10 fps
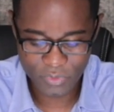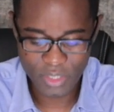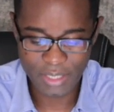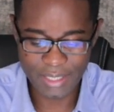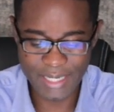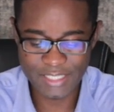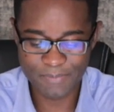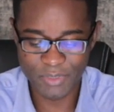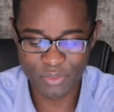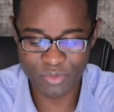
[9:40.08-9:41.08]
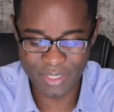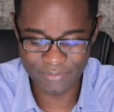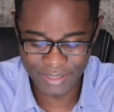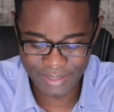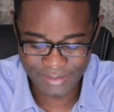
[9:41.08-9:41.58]
l'esprit de la
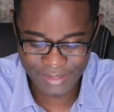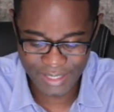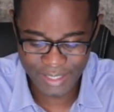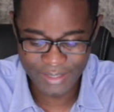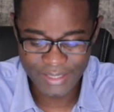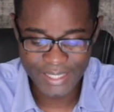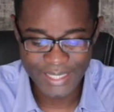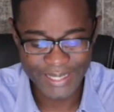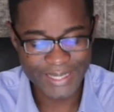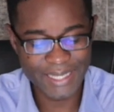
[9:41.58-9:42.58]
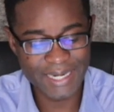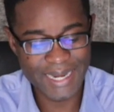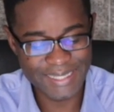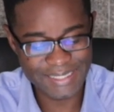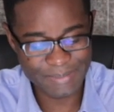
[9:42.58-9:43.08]
vérité et
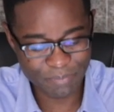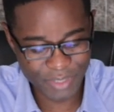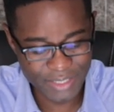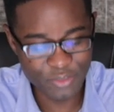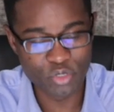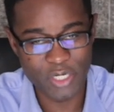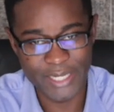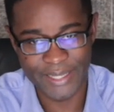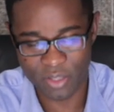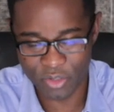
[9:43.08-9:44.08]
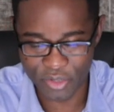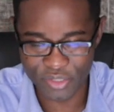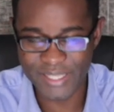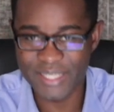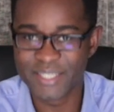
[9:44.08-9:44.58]
l'esprit de l'erreur.
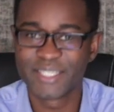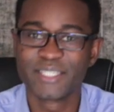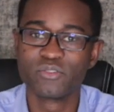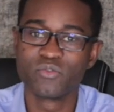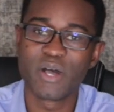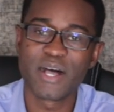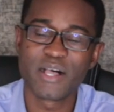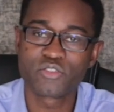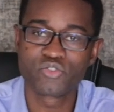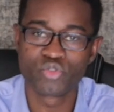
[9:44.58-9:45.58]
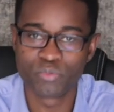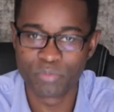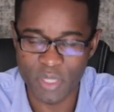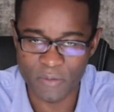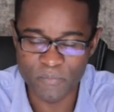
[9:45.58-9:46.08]
C'est écrit noir sur
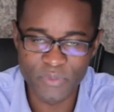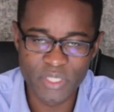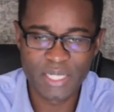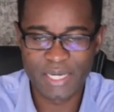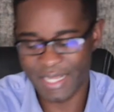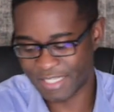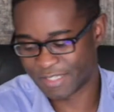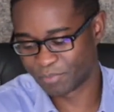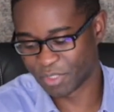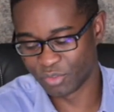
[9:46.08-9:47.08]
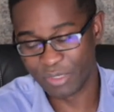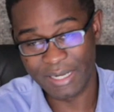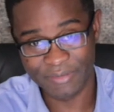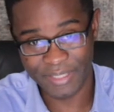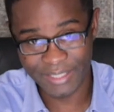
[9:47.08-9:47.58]
blanc. L'esprit de la
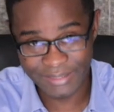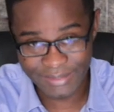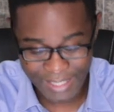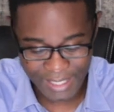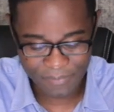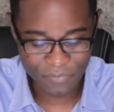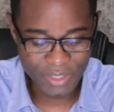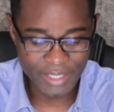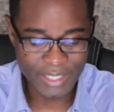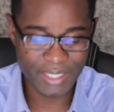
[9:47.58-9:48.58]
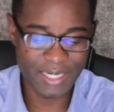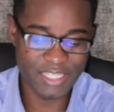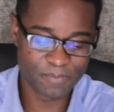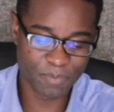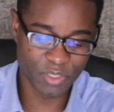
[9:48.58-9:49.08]
vérité et
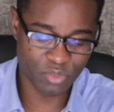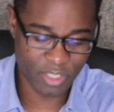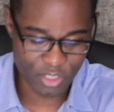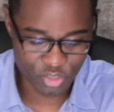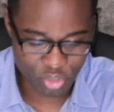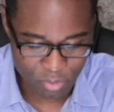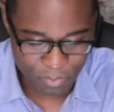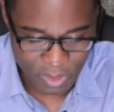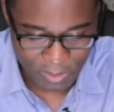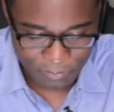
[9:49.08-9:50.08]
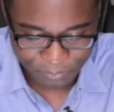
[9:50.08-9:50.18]
l'esprit de l'erreur. Je reprends.